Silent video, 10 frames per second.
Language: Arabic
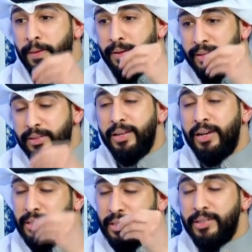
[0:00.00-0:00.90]
كنت
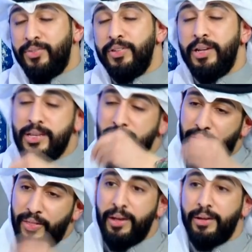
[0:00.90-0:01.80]
اعتقد في ناس
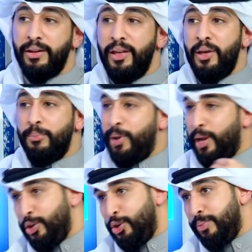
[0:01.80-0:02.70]
كثار
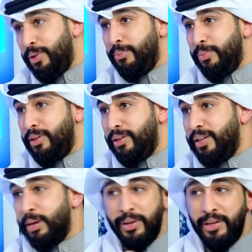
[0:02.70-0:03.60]
بلاقيهم يمي
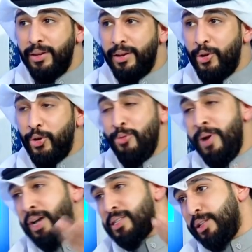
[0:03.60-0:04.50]
يمي وما
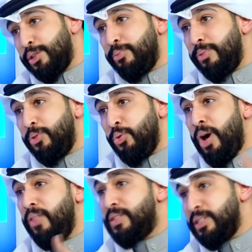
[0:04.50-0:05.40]
حصلت ميمي
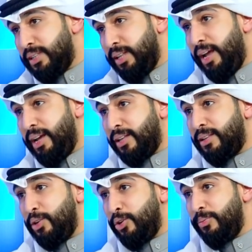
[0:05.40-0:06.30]
وهذه سنه الحياه
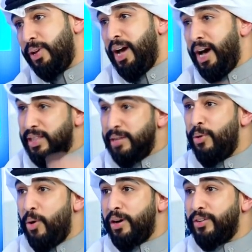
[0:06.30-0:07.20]
اليوم هذه
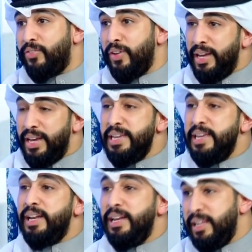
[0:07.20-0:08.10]
المواقف هي
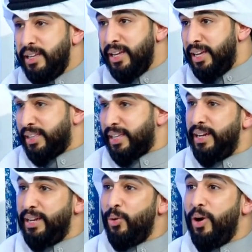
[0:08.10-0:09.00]
اللي
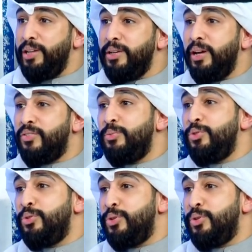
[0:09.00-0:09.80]
تخلي الواحد يعرف منو